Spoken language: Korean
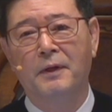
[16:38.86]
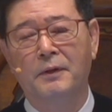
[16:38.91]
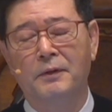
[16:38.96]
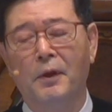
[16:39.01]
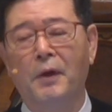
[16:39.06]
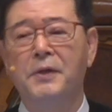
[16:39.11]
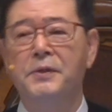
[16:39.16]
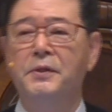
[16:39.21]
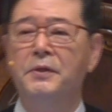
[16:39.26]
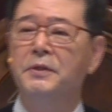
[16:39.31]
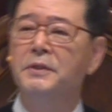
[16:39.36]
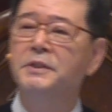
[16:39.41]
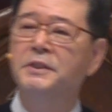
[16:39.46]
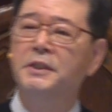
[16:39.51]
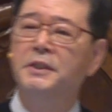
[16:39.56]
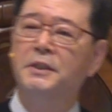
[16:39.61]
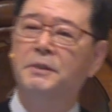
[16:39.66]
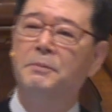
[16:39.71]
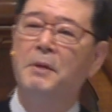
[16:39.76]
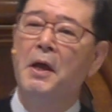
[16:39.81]
너희들은
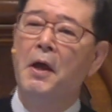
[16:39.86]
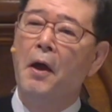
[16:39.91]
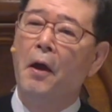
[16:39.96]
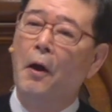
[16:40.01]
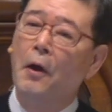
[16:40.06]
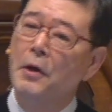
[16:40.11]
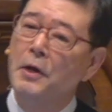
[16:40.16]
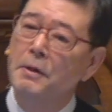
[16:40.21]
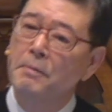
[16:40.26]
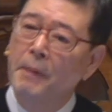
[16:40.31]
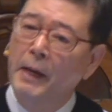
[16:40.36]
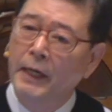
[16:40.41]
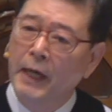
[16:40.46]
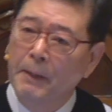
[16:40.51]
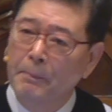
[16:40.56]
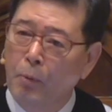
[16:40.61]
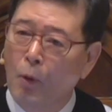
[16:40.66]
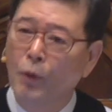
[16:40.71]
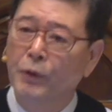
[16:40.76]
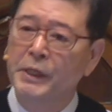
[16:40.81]
지금
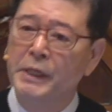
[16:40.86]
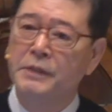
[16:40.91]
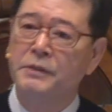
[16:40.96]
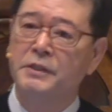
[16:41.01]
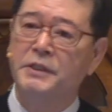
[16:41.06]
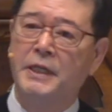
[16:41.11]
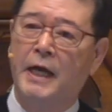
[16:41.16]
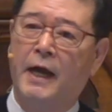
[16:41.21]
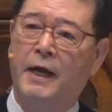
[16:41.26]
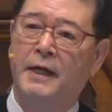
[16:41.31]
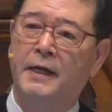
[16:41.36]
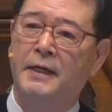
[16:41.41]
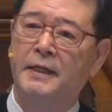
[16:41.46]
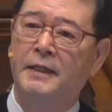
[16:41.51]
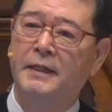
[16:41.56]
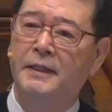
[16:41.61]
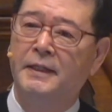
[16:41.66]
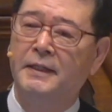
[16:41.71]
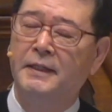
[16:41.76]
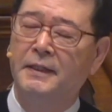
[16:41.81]
얼마나 복이 있느냐?
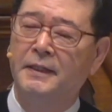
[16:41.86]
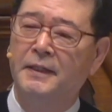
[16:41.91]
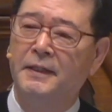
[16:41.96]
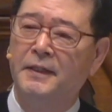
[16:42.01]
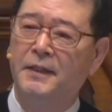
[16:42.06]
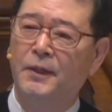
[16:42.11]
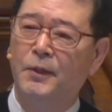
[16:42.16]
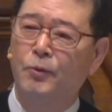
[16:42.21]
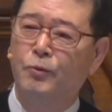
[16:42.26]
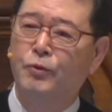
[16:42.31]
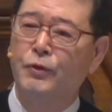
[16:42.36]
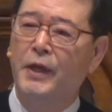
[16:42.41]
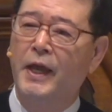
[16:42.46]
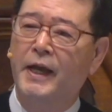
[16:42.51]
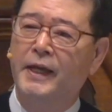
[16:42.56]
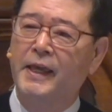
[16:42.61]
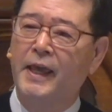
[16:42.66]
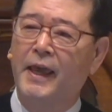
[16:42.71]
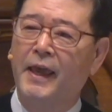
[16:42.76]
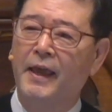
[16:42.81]
어?
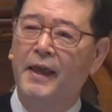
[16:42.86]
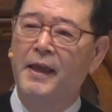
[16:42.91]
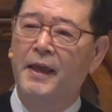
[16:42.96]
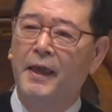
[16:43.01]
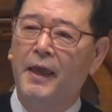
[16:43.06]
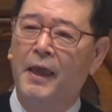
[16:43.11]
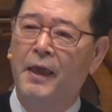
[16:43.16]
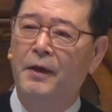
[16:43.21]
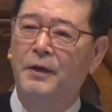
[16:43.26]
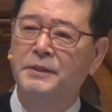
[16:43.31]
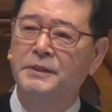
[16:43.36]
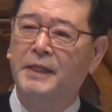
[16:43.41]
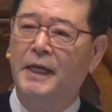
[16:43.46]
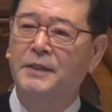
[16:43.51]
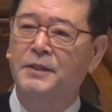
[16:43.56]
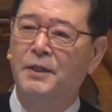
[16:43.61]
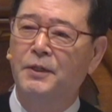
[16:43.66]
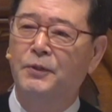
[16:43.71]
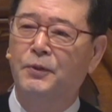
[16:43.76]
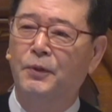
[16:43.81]
구약의
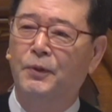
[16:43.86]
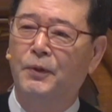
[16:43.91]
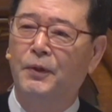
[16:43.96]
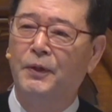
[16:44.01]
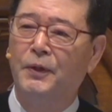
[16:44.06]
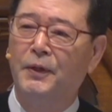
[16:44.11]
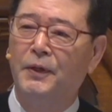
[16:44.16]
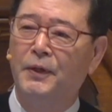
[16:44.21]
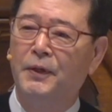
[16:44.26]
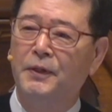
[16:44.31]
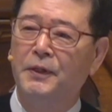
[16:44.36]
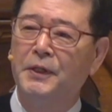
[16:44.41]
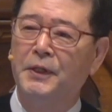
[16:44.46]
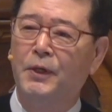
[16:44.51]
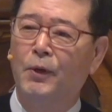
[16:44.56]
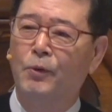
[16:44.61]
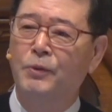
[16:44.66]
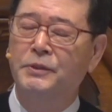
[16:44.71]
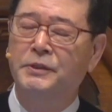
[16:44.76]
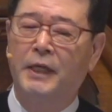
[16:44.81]
애언자들도
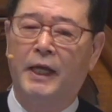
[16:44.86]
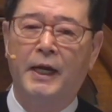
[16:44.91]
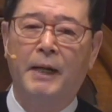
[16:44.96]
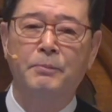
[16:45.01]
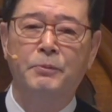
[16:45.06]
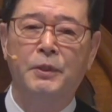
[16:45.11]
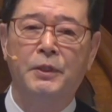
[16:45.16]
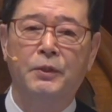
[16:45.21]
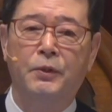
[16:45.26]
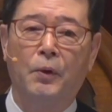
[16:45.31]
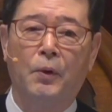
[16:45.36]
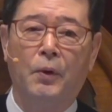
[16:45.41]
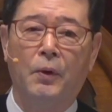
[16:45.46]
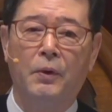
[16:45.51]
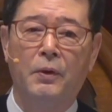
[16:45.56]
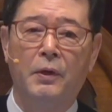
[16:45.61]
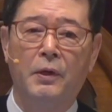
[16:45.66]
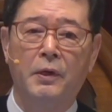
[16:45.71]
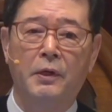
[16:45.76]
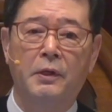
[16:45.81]
의로운
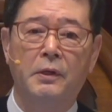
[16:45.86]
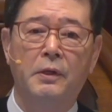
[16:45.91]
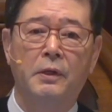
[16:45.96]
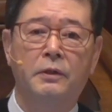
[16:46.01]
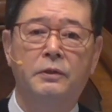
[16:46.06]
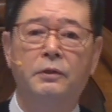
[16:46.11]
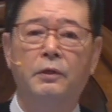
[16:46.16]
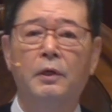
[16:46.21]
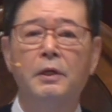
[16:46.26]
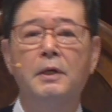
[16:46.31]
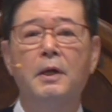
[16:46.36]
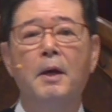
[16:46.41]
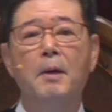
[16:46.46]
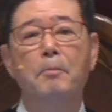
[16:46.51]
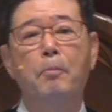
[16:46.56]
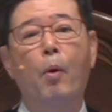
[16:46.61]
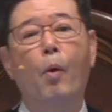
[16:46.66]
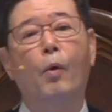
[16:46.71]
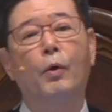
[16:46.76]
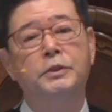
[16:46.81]
사람들도 그걸
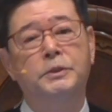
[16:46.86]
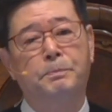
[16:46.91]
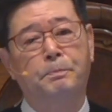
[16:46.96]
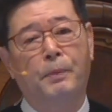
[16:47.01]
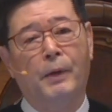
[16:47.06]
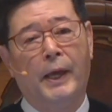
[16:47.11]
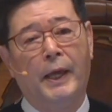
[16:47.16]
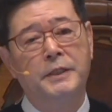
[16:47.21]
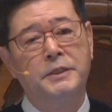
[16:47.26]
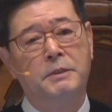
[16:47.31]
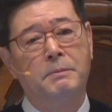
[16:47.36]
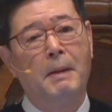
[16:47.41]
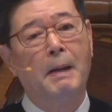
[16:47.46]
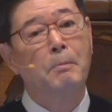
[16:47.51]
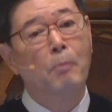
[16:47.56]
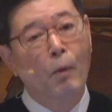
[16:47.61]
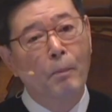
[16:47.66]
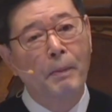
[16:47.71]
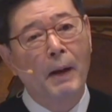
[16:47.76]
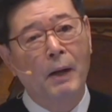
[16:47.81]
보고 싶어
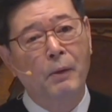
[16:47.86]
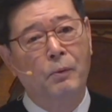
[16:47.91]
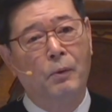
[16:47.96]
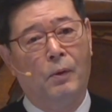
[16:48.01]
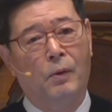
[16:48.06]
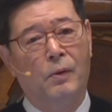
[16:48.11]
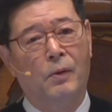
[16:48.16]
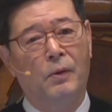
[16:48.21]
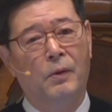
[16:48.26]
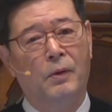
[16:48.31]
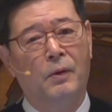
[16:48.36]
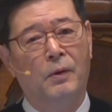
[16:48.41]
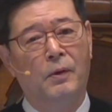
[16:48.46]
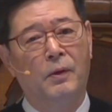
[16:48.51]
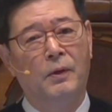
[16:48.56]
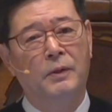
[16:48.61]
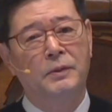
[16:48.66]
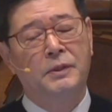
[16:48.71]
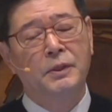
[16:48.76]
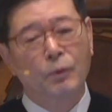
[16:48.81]
했지만 못 받고
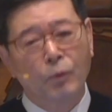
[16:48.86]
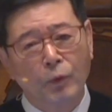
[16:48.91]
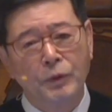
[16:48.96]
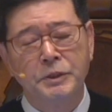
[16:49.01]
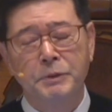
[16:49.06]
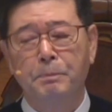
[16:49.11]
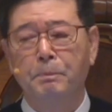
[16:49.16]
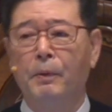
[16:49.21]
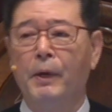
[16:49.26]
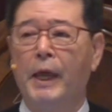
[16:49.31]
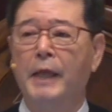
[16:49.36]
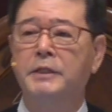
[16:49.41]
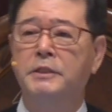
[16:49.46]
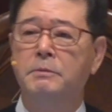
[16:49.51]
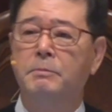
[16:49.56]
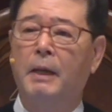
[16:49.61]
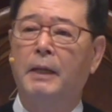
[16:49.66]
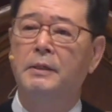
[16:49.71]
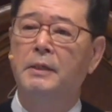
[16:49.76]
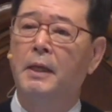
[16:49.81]
듣고 싶어
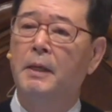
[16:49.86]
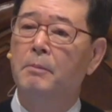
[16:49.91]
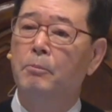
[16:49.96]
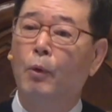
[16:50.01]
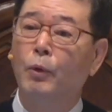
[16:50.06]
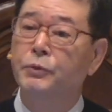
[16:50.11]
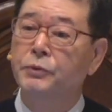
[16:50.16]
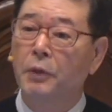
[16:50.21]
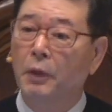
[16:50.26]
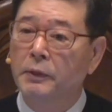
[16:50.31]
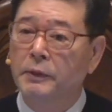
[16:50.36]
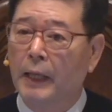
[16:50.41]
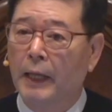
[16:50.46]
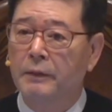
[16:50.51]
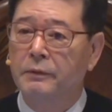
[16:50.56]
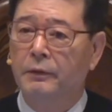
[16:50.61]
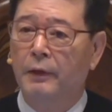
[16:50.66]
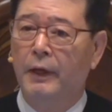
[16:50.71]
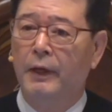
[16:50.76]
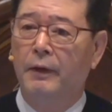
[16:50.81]
했지만 못
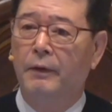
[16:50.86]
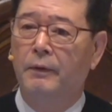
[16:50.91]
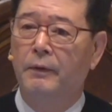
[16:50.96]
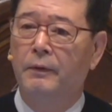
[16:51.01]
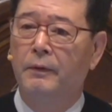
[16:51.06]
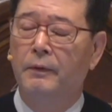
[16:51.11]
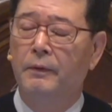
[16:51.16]
들었다는 거예요.